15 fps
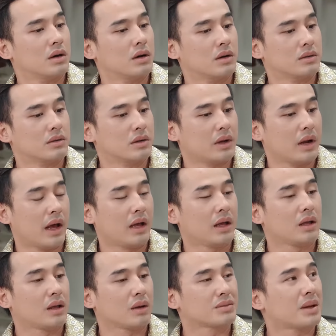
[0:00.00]
Ờ
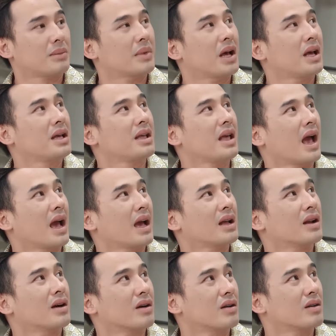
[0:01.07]
để chút Tâm ý
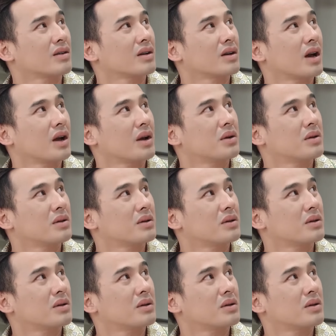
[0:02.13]
vậy rồi con kêu